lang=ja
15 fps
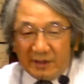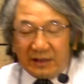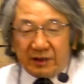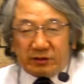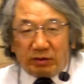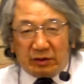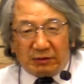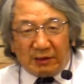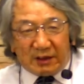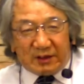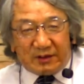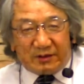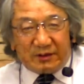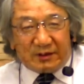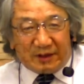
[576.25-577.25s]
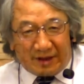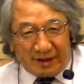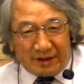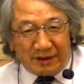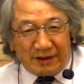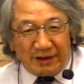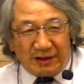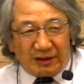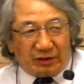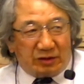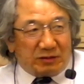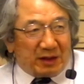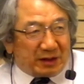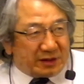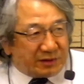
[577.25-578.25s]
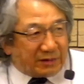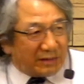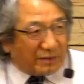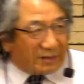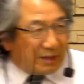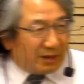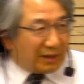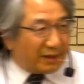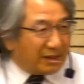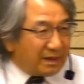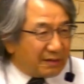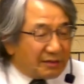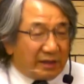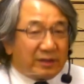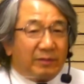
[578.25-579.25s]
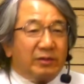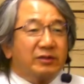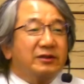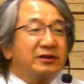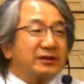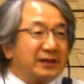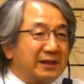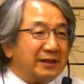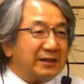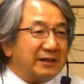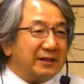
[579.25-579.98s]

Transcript: 1人は気づいた1人は気づいて悔やためるんですね